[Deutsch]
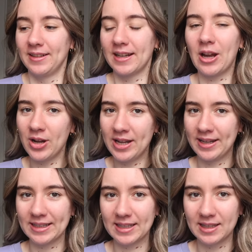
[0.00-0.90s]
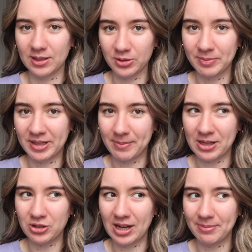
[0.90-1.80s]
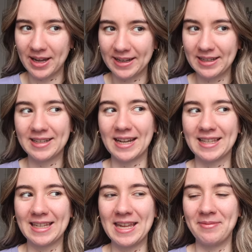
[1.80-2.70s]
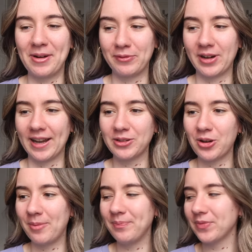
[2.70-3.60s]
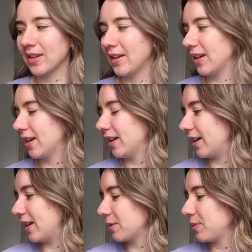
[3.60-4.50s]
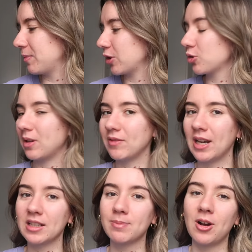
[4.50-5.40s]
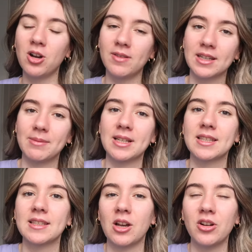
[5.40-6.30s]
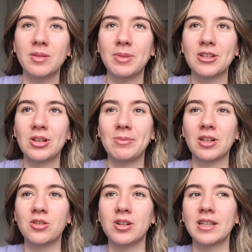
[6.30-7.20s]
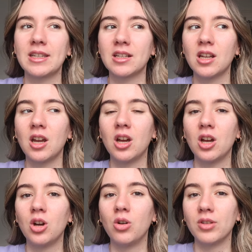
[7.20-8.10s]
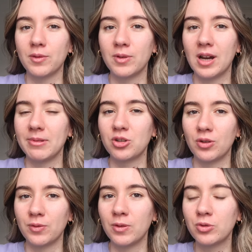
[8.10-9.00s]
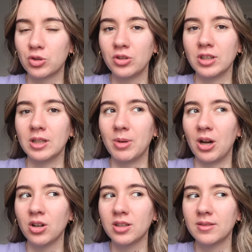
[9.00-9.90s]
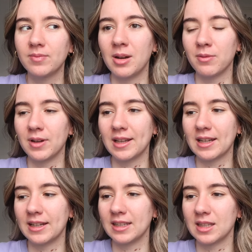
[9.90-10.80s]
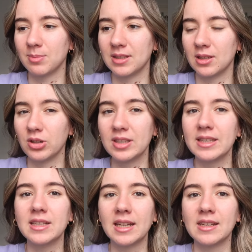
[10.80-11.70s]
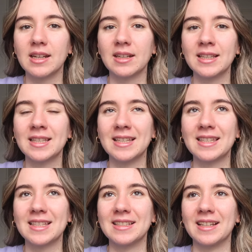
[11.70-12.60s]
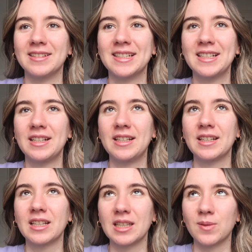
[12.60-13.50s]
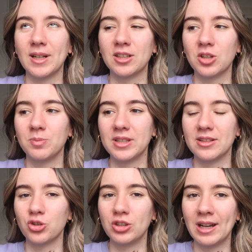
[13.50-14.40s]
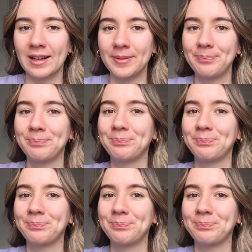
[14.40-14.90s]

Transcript: Genau, jetzt geht's los mit der Bachelorarbeit, dass ich immer vorankomme. Äh, ich bin mal gespannt, wie lange ich brauche, weil ich habe letztens auch eine Bachelorarbeit korrigiert und dafür habe ich schon fünf Stunden gebraucht. Aber vielleicht kann ich jetzt ein bisschen konzentrierter dran sitzen, dann geht es vielleicht auch ein bisschen schneller.